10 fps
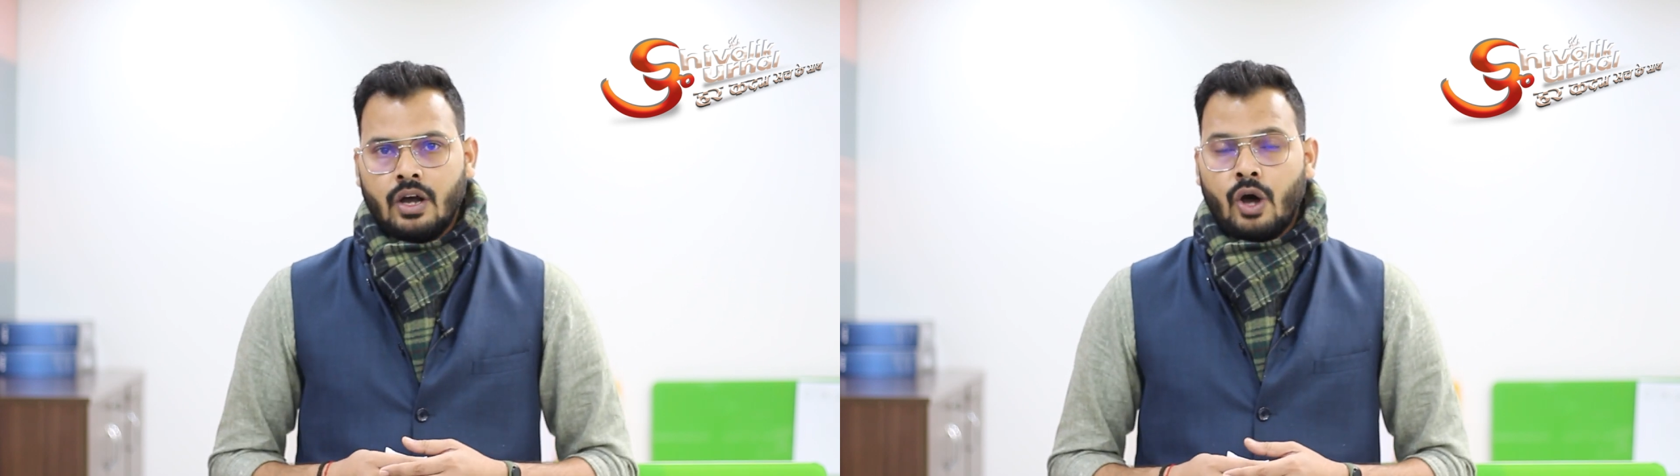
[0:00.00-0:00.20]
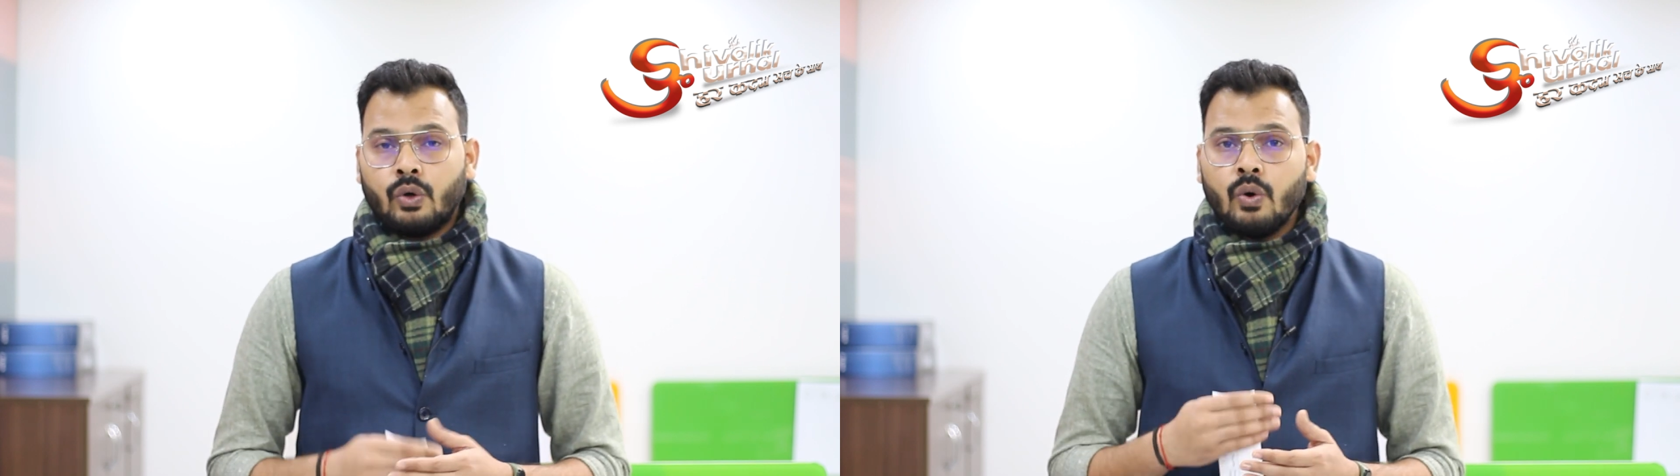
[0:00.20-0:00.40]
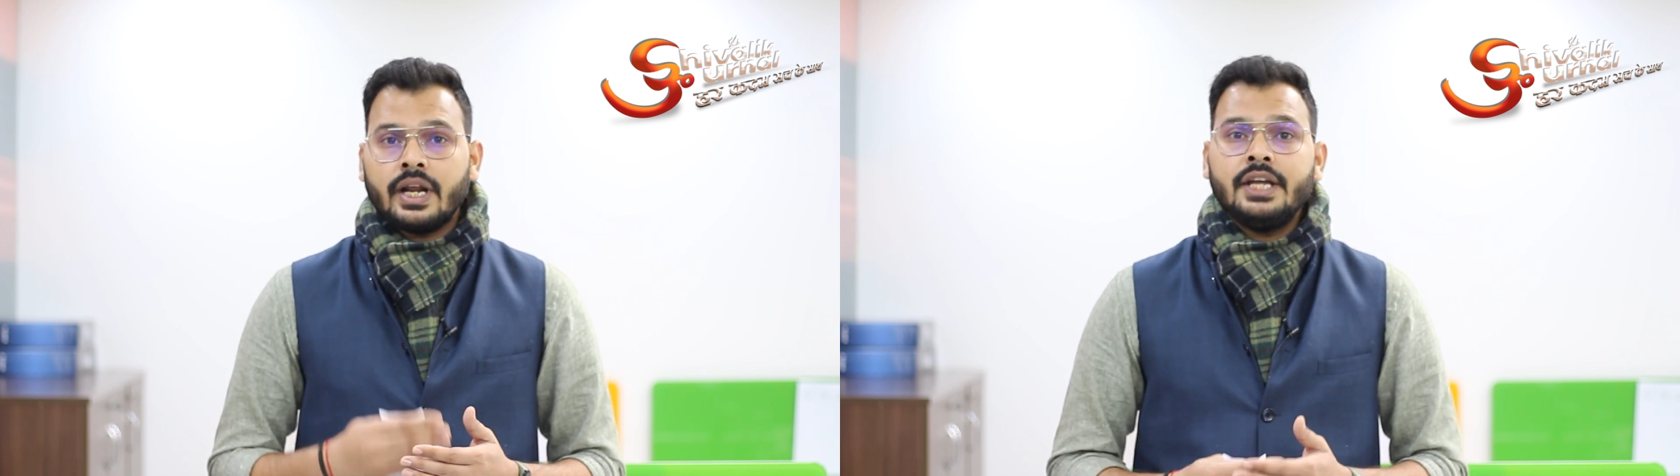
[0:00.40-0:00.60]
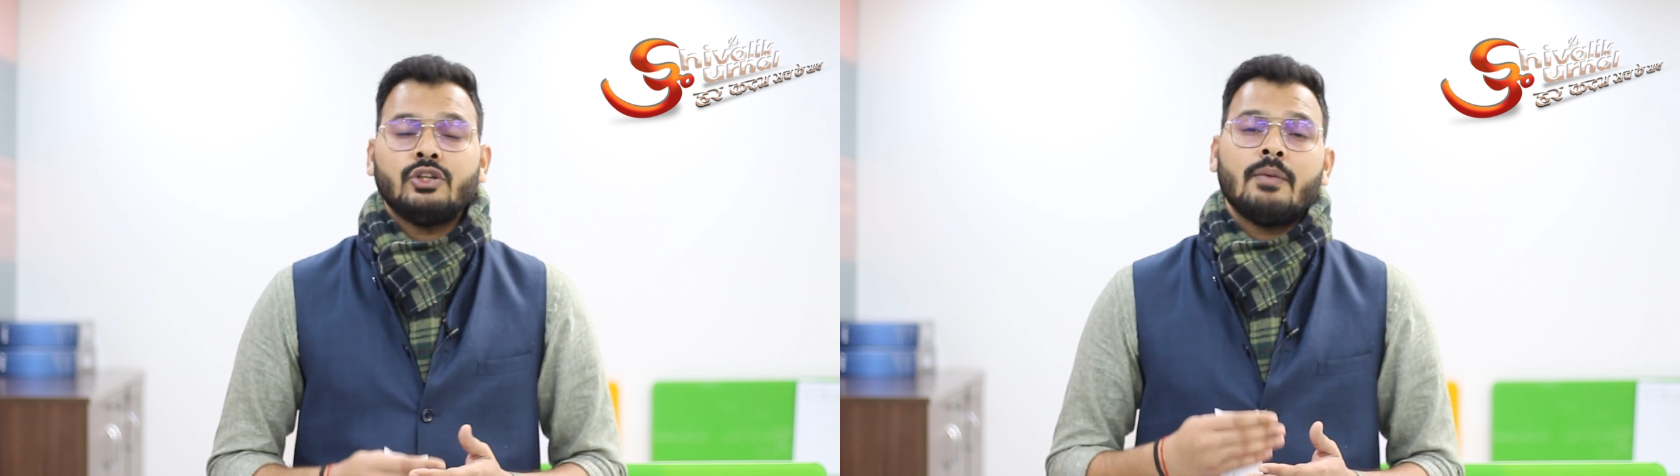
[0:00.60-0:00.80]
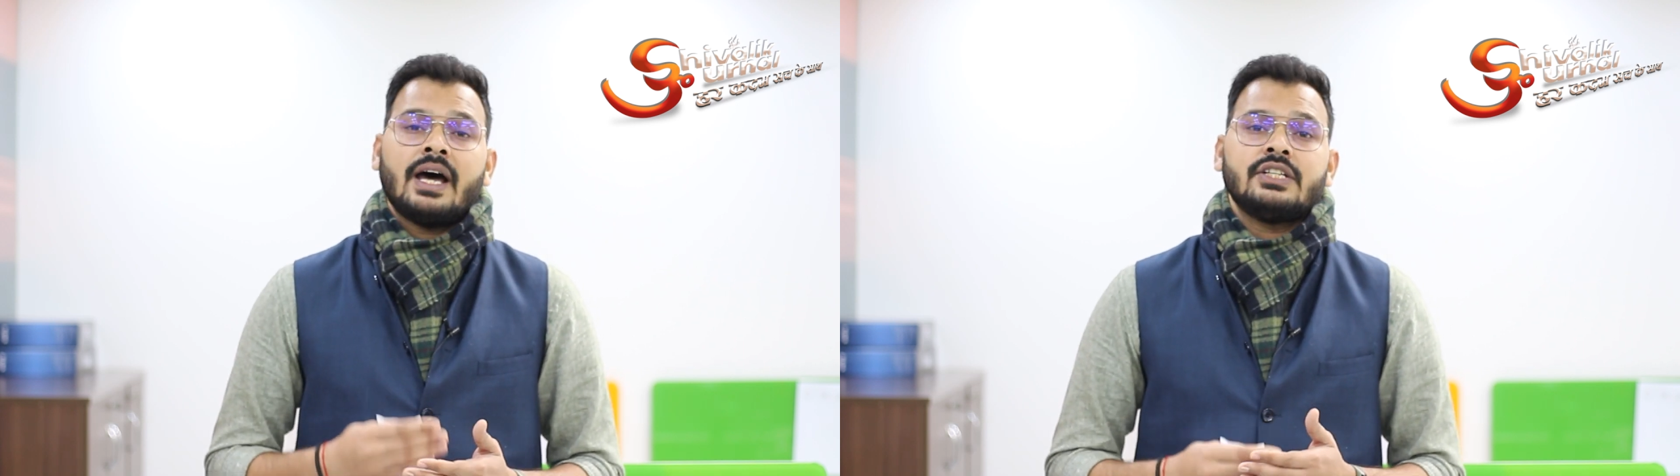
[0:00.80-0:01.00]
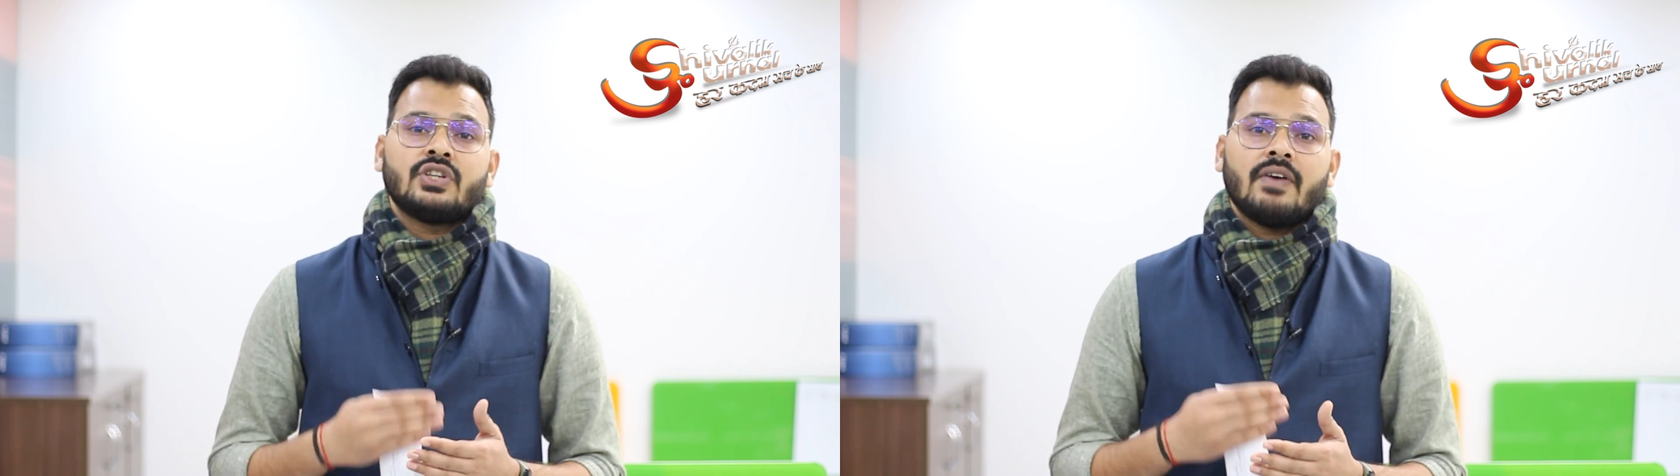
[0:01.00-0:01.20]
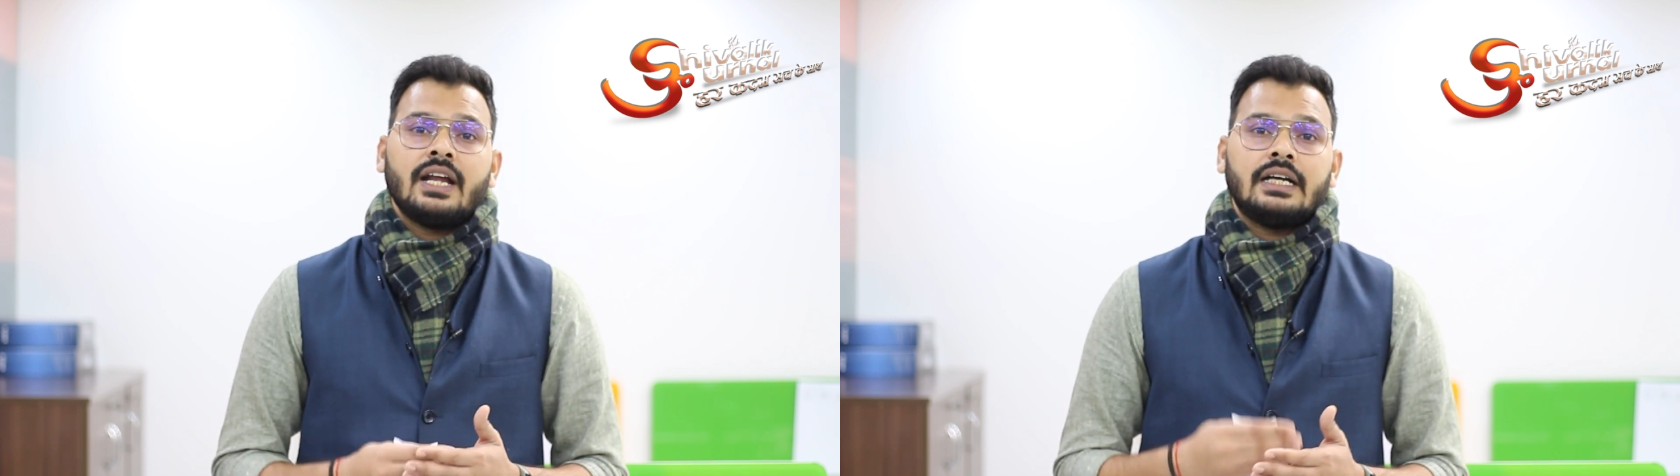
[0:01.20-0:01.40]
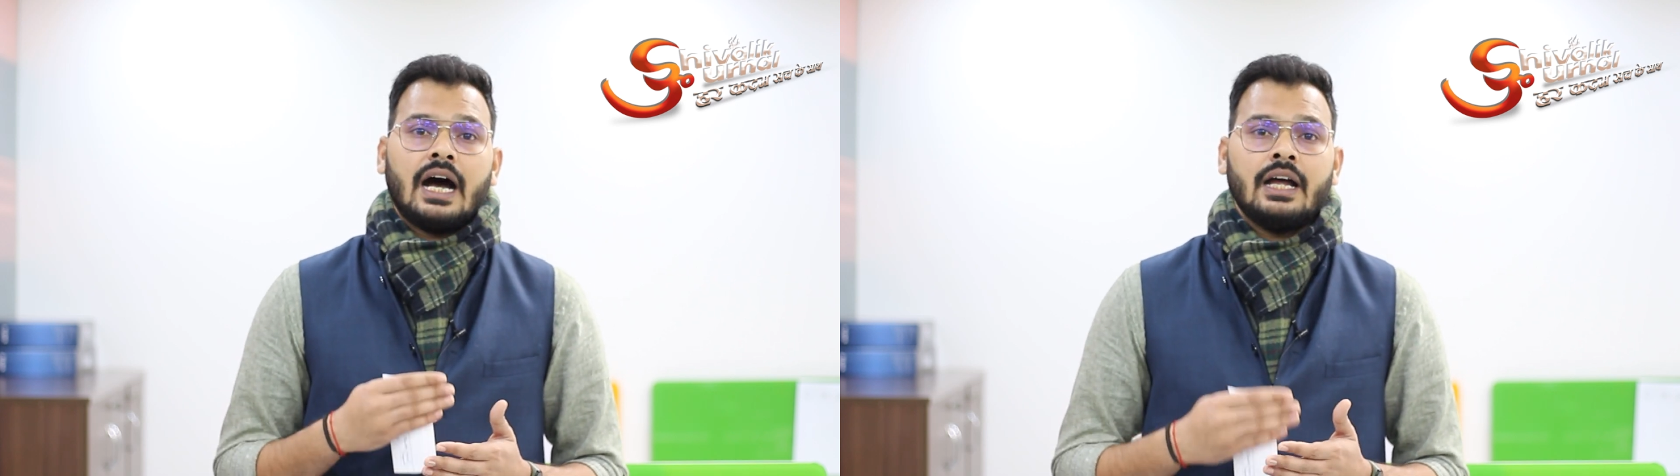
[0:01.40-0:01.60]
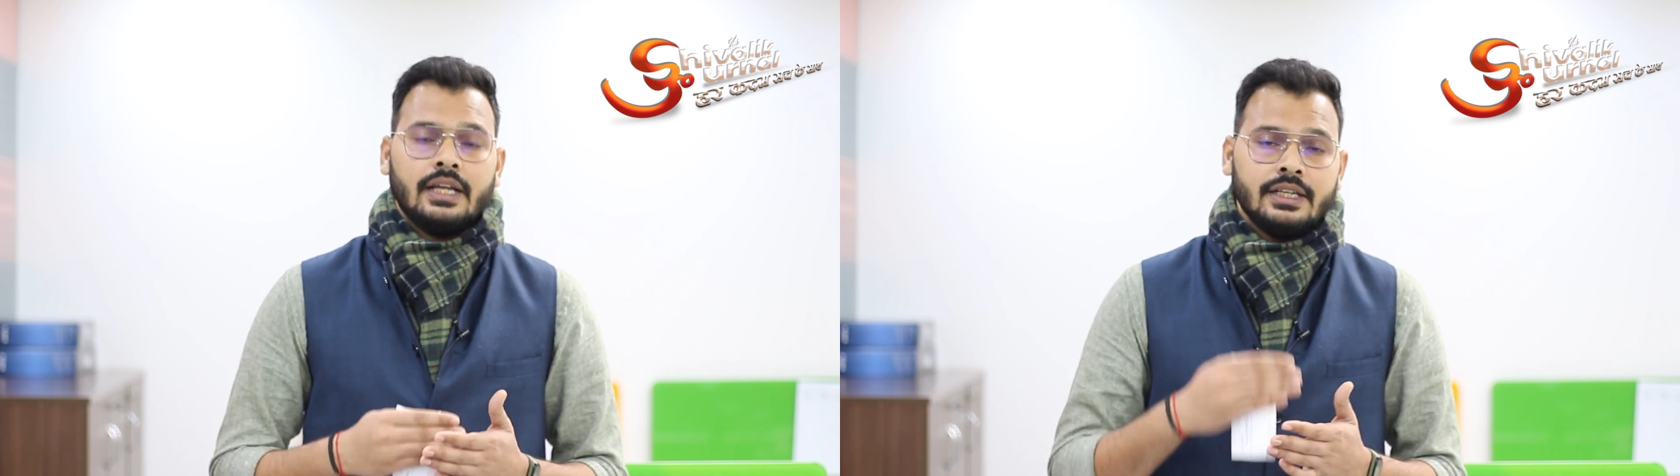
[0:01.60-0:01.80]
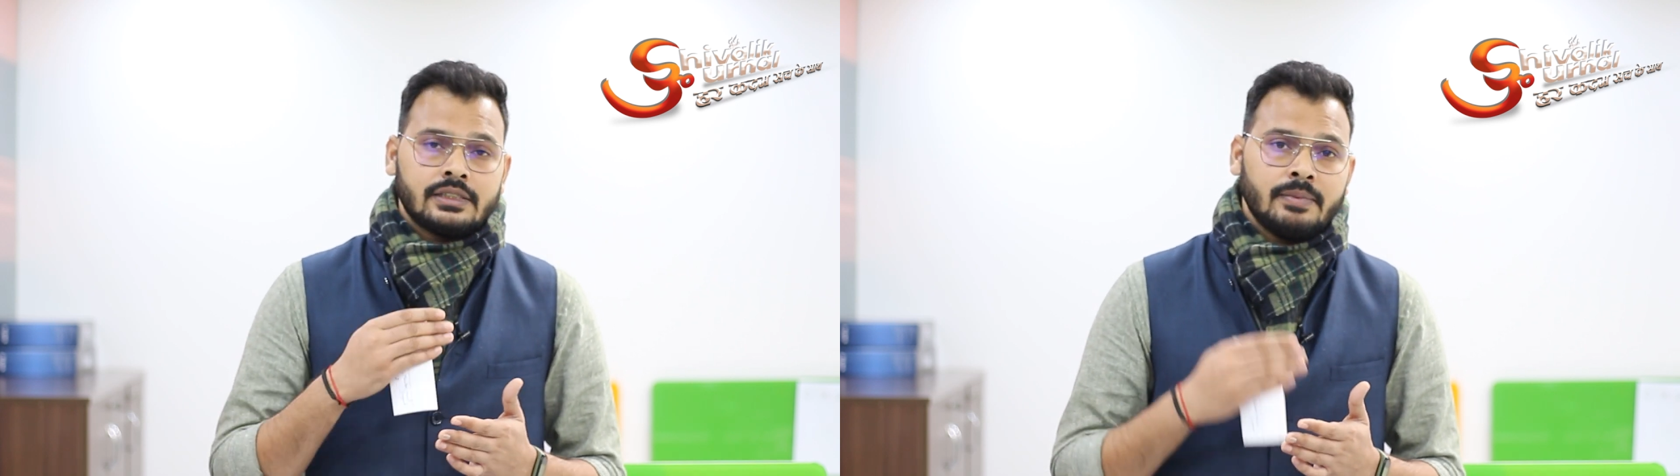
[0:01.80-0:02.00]
और हो रही तो हमारे जवान
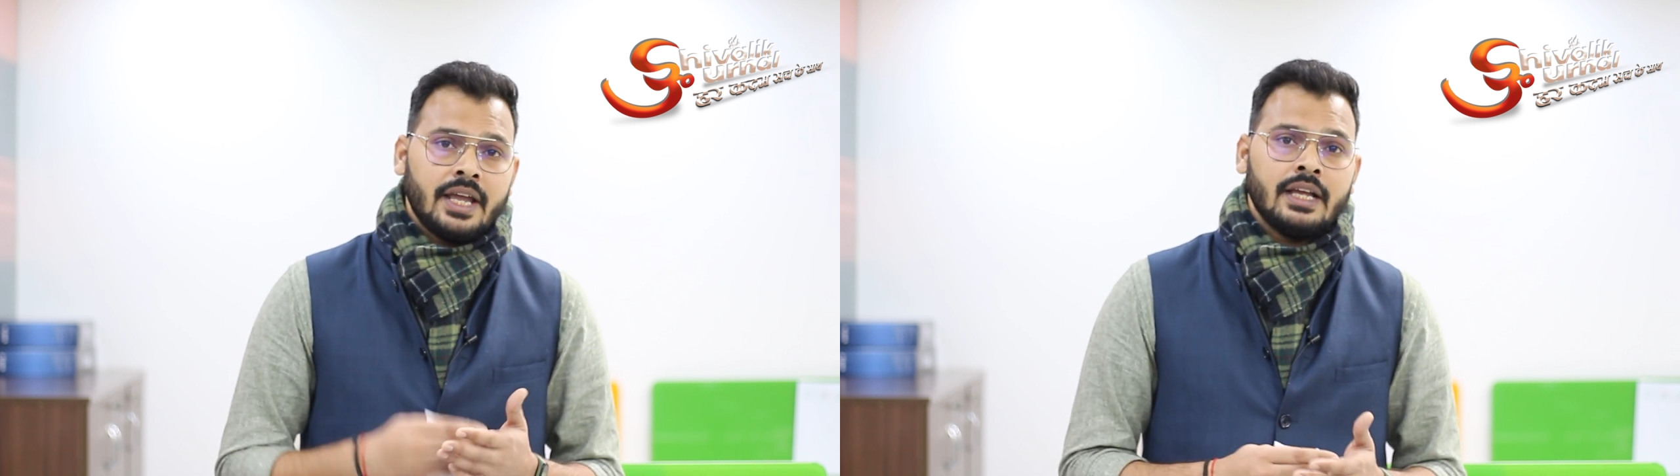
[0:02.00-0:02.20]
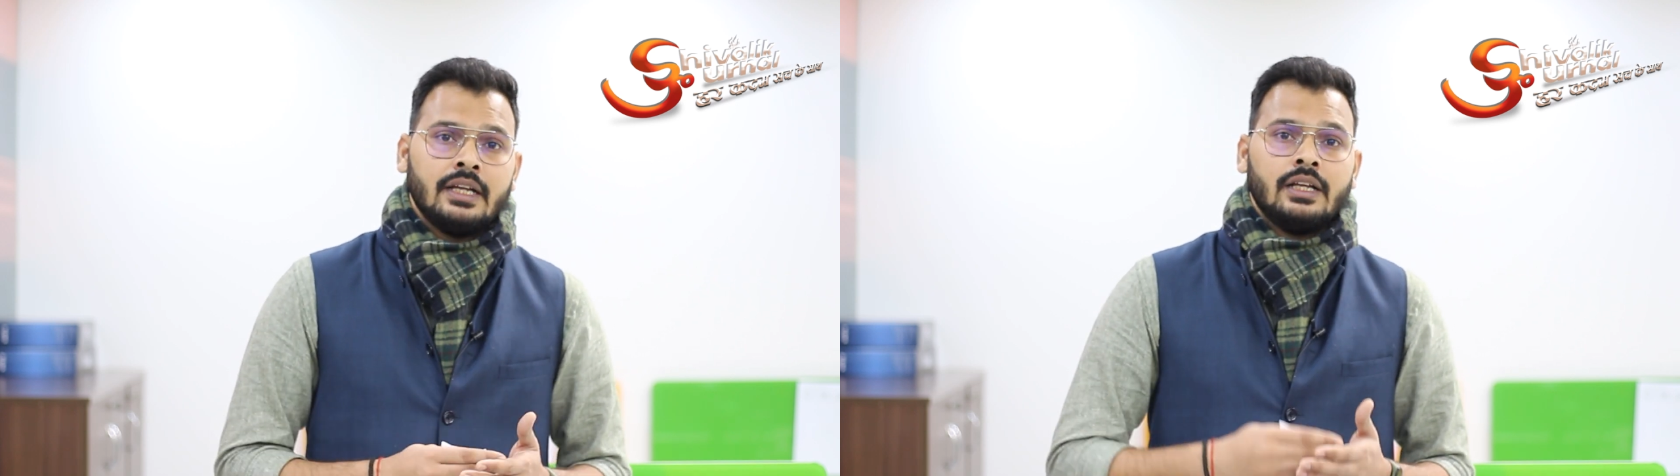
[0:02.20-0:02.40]
इसमें